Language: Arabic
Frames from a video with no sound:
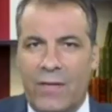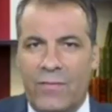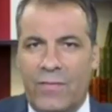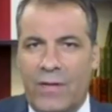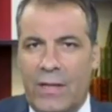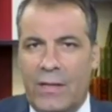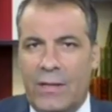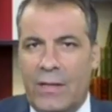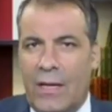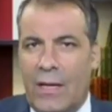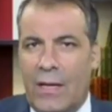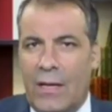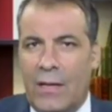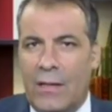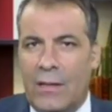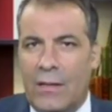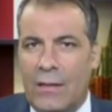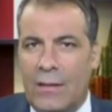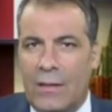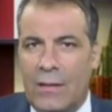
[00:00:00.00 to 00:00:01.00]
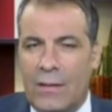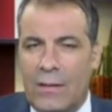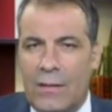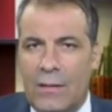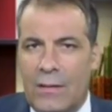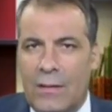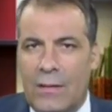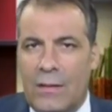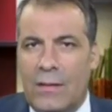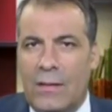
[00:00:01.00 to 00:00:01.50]
فإن
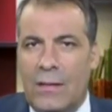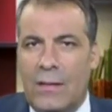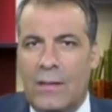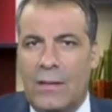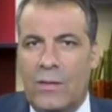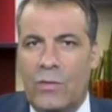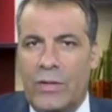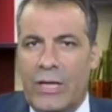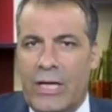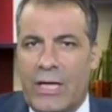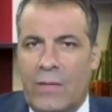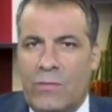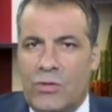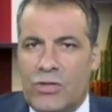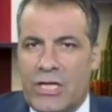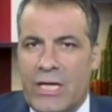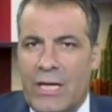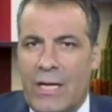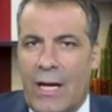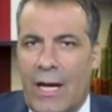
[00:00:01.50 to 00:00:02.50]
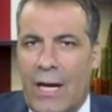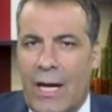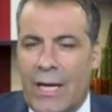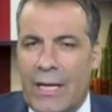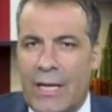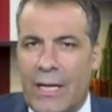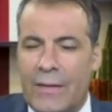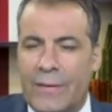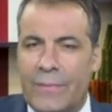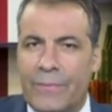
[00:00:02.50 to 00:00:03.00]
آه، هناك مشكلة
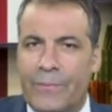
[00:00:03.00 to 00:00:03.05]
حقا